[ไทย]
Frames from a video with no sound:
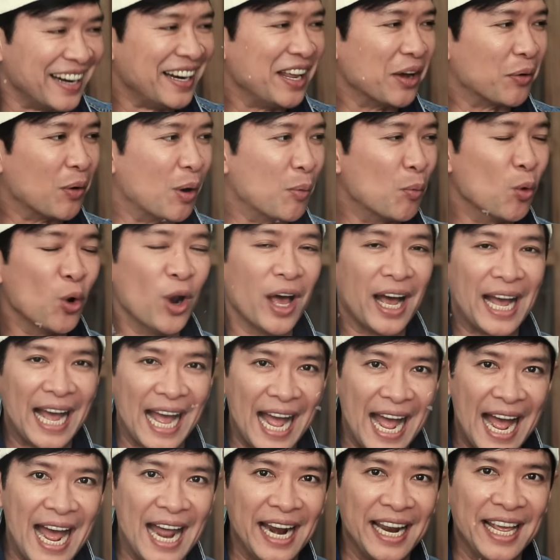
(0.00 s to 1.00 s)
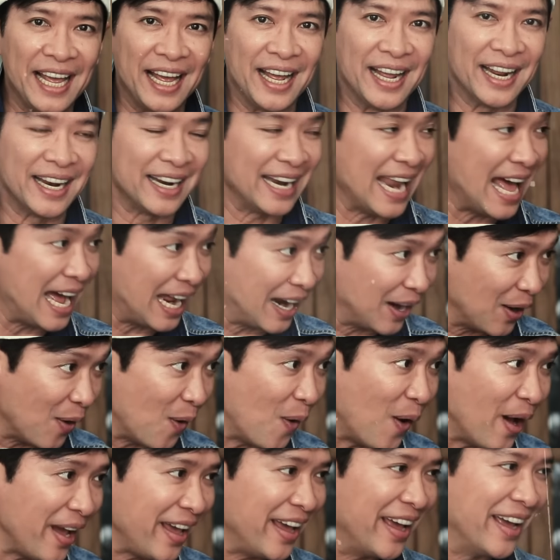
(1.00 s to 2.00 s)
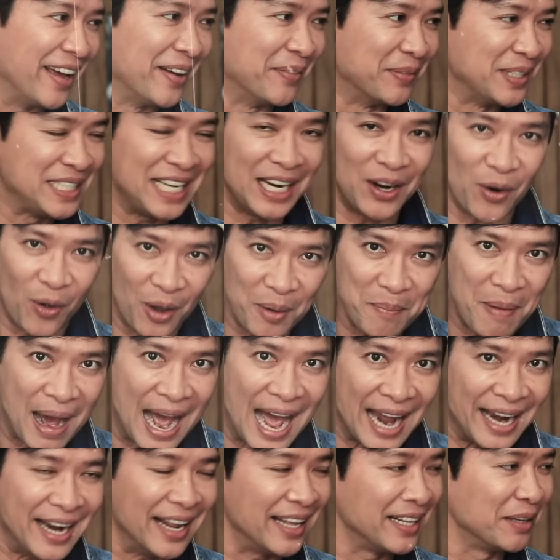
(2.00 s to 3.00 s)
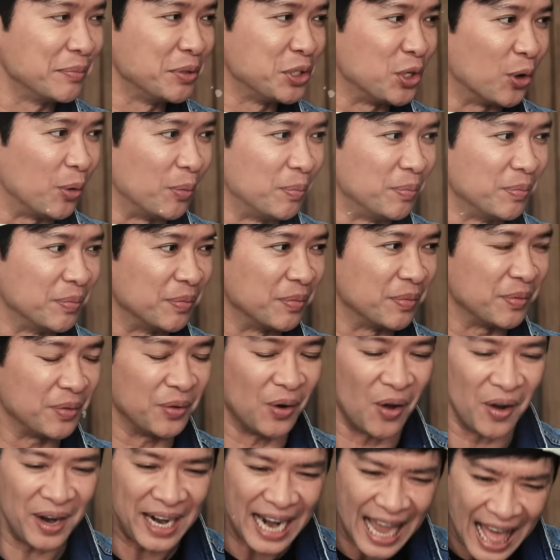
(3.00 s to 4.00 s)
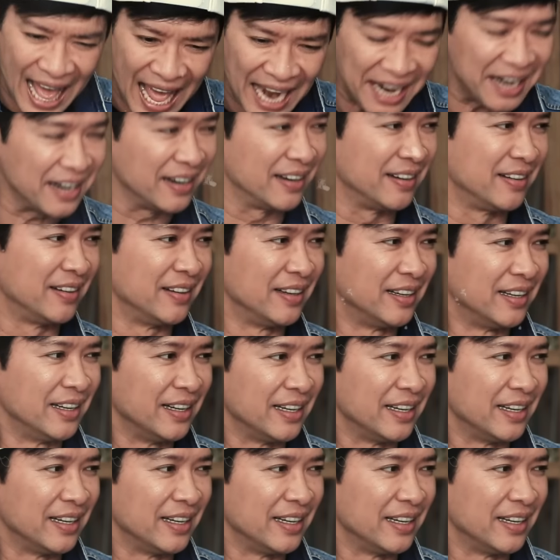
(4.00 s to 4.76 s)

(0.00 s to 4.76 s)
เรียกว่ามูลค่าเนี่ยหลักร้อยไม่ใช่ร้อยบาทนะท่านผู้ชมร้อยล้านครับ